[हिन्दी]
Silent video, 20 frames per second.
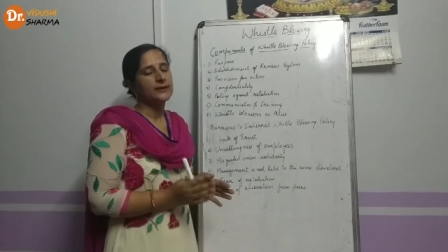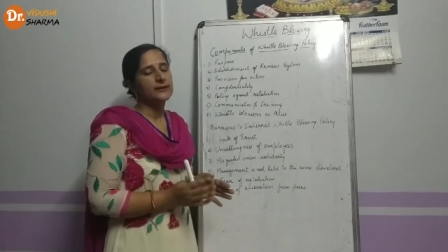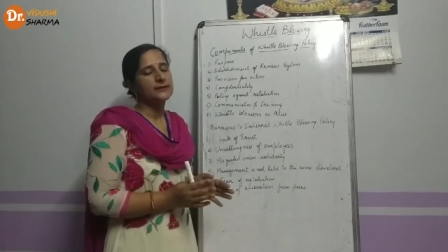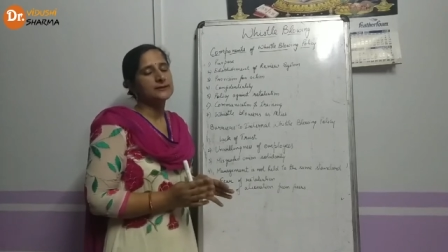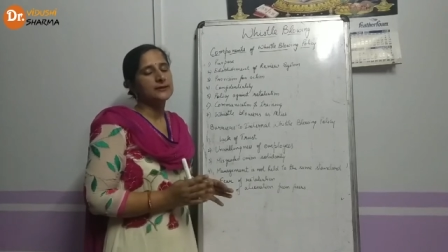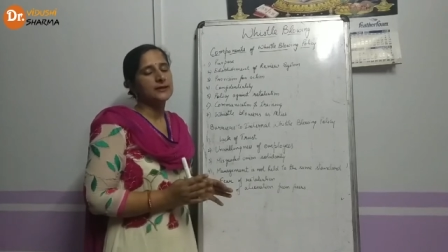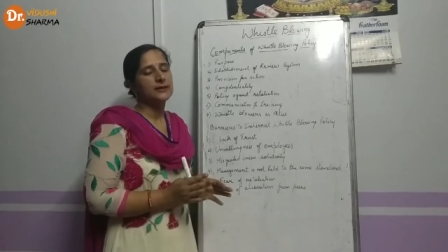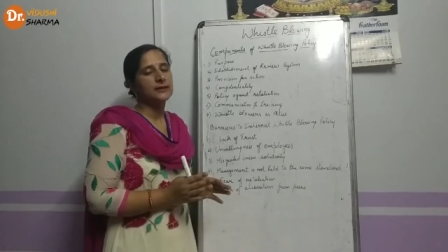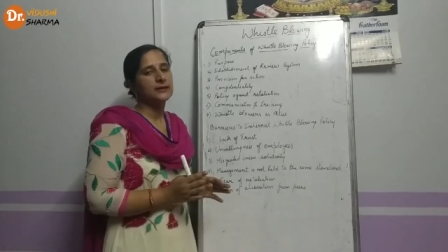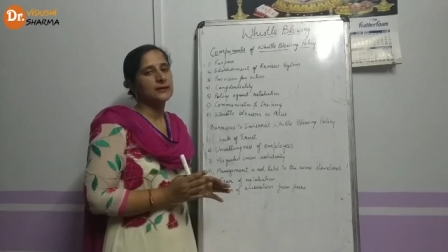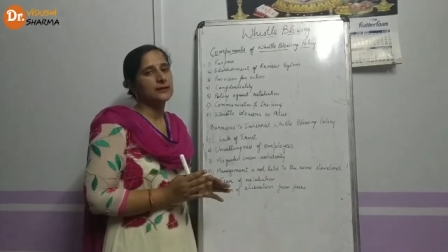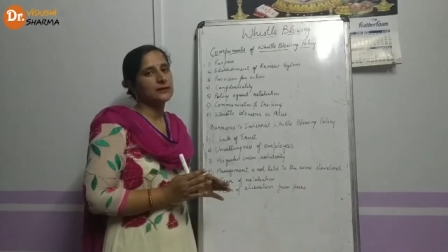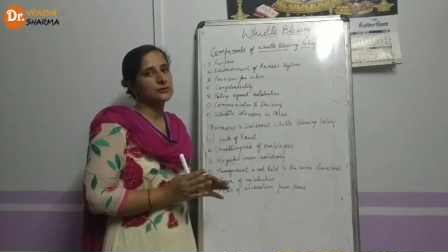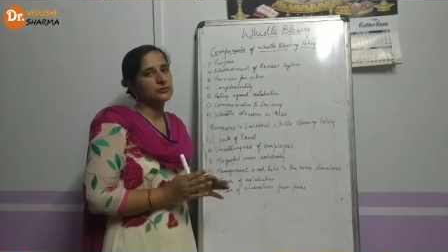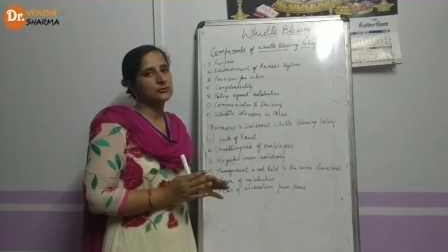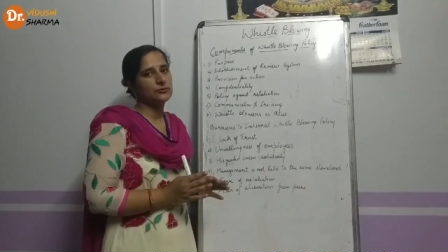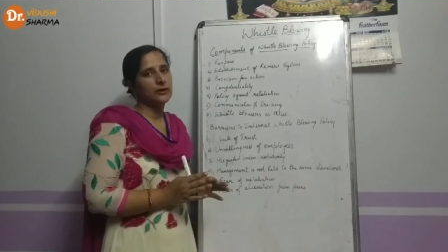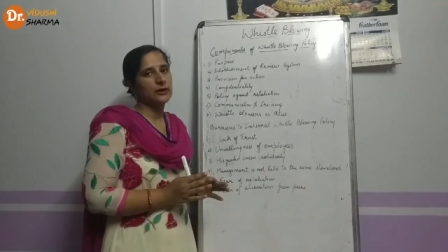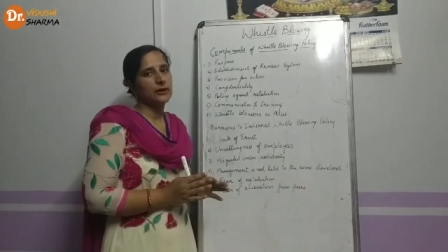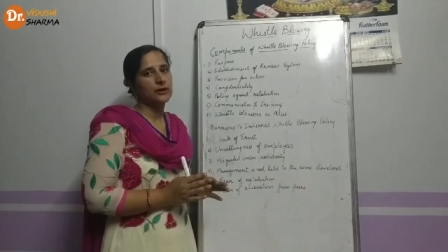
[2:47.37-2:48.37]
इसके लिए
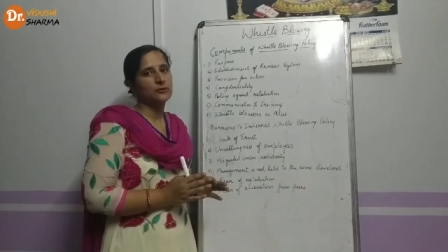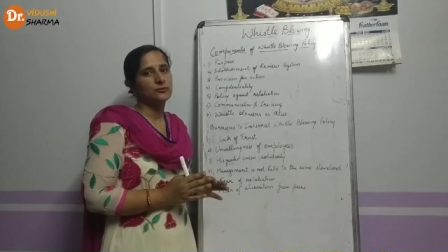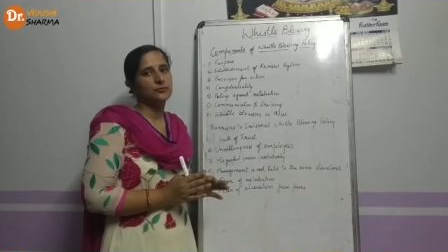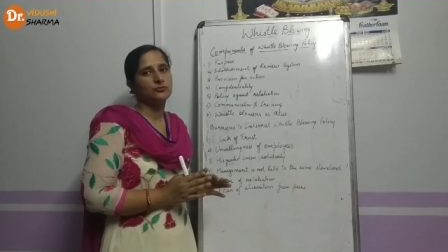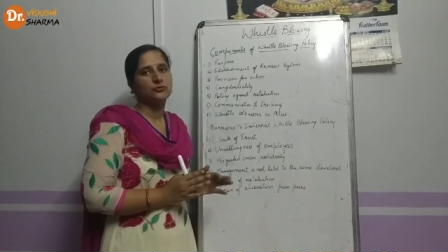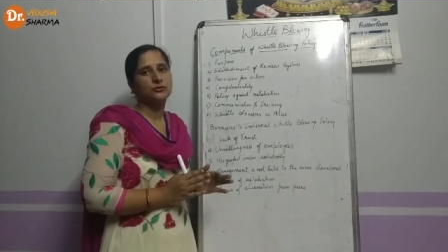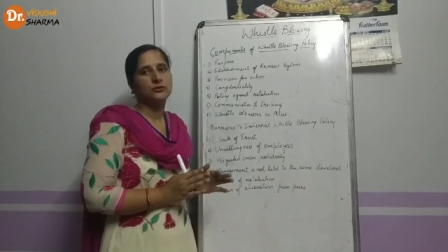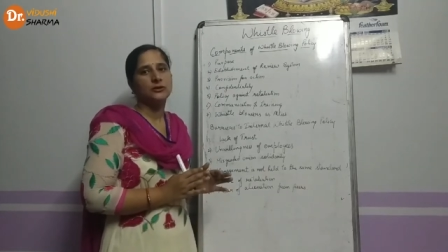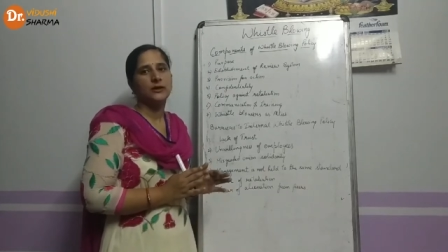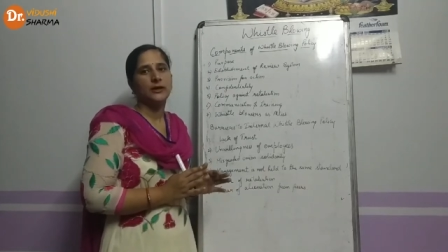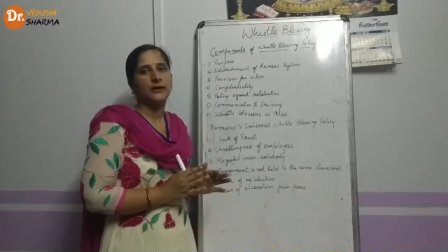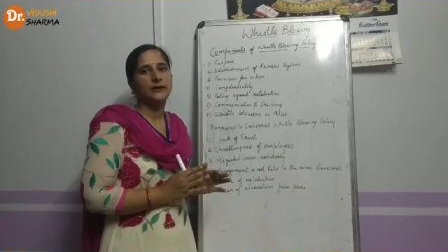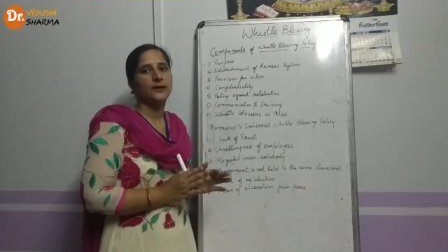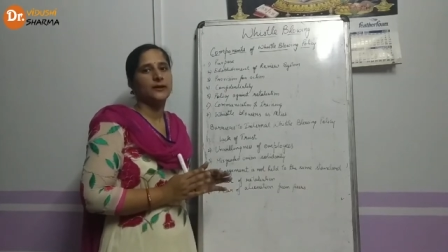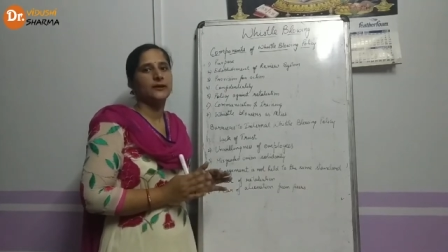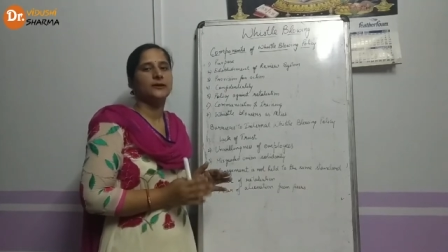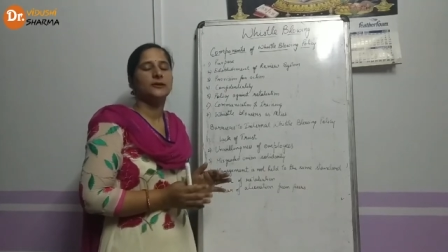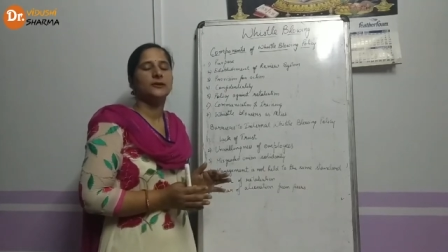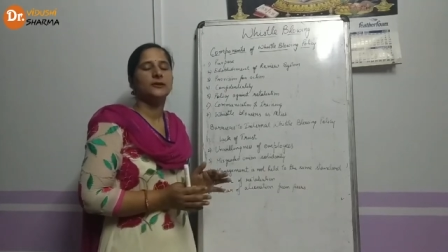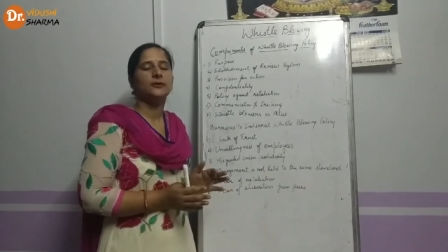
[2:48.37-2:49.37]
जो है उसकी
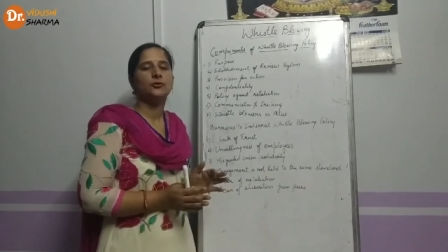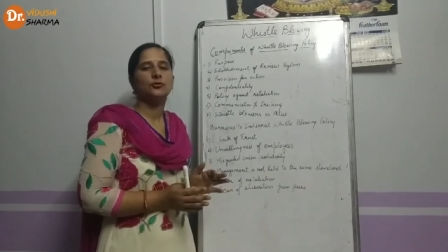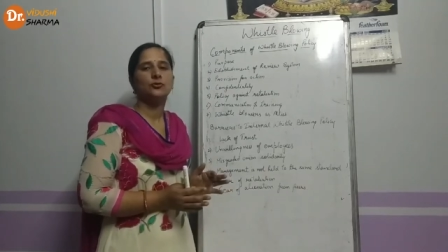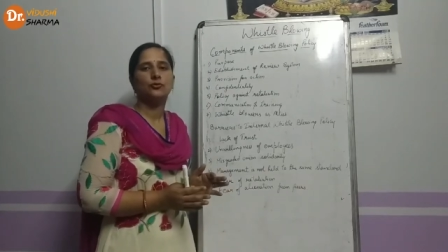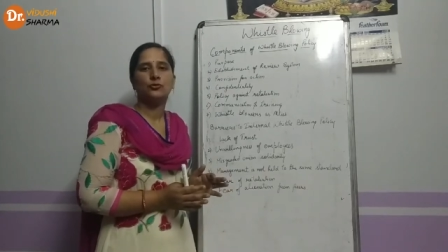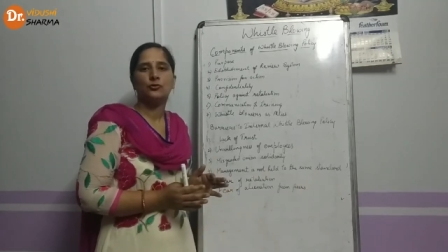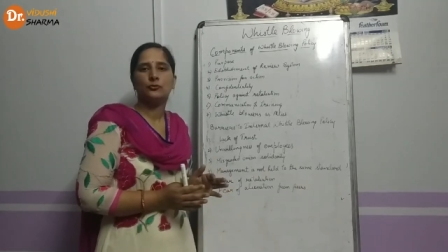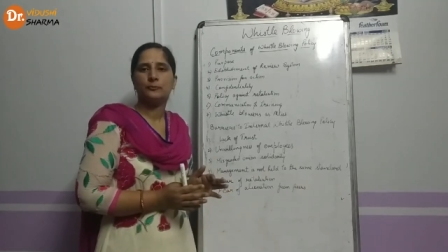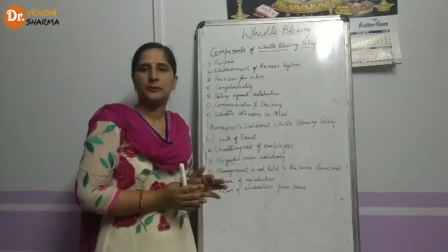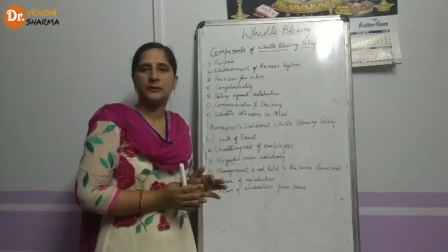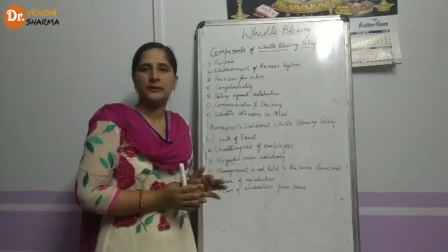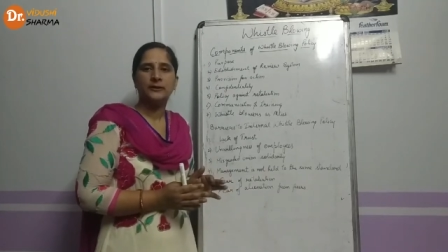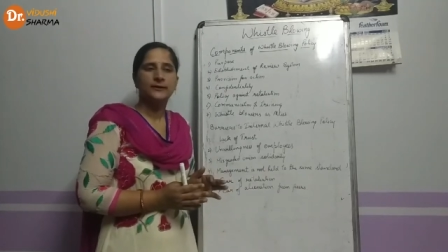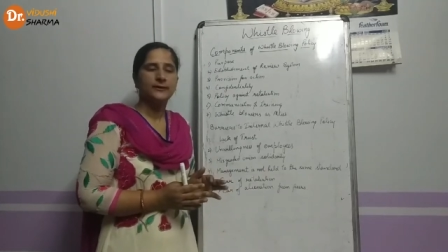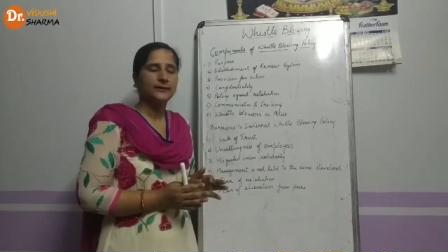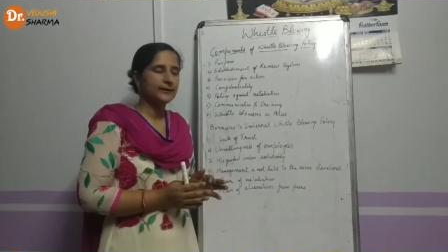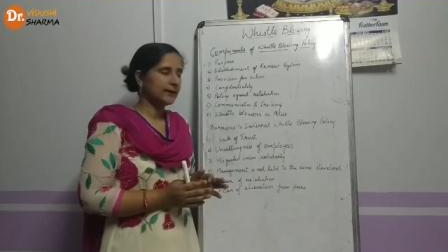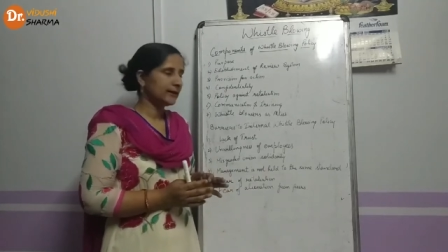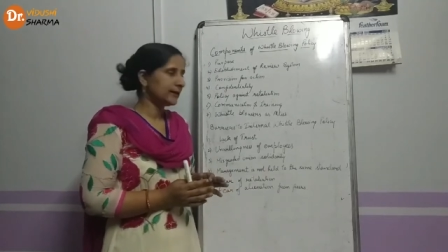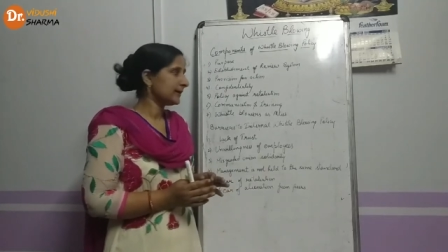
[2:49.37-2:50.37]
आइडेंटिटी को ओपन
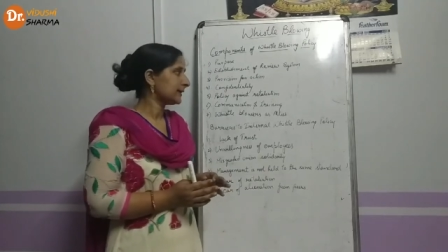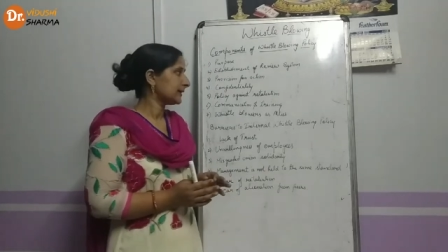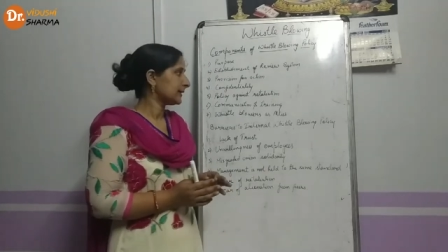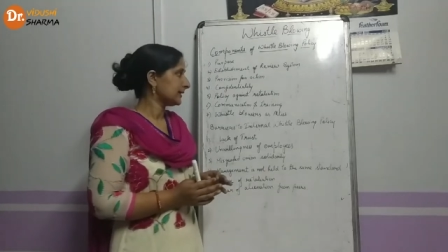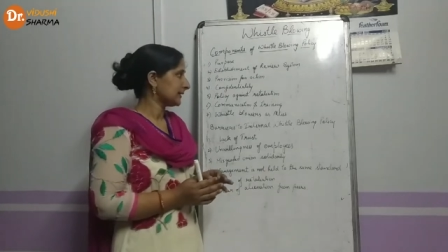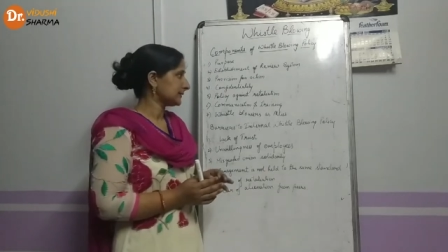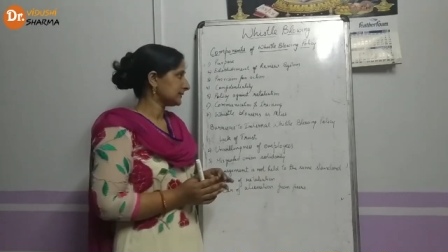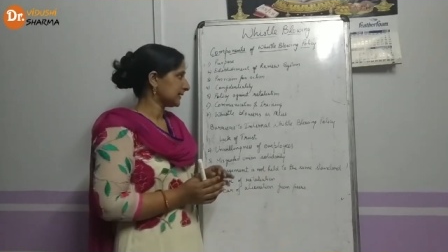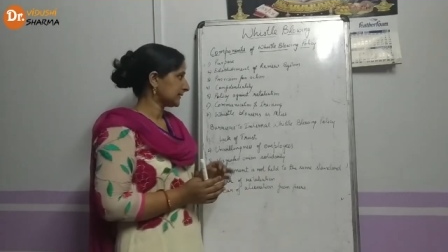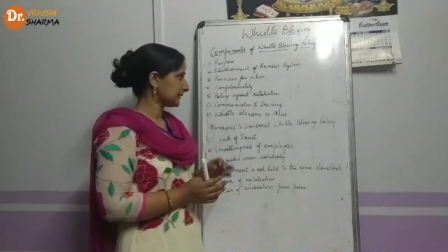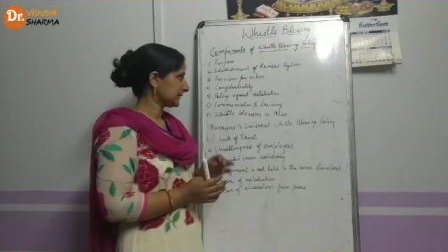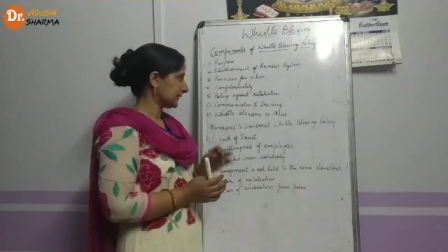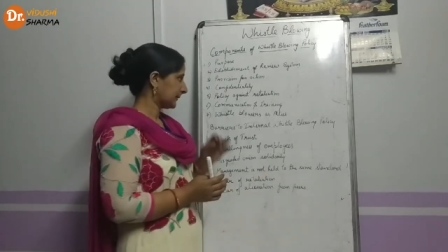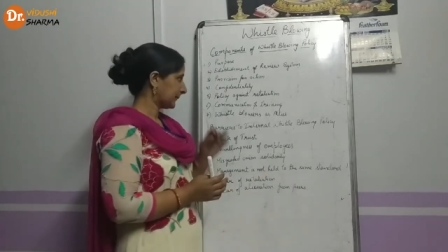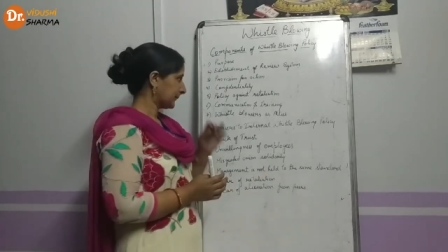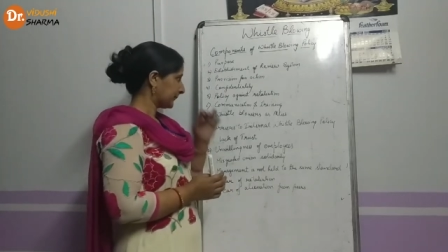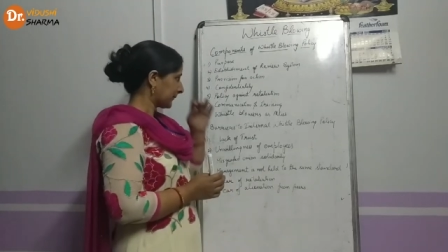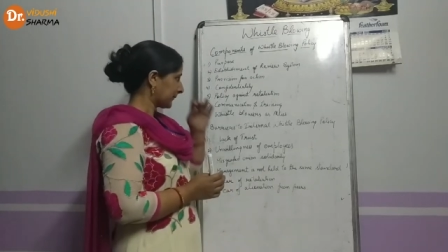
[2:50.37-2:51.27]
नहीं किया जाता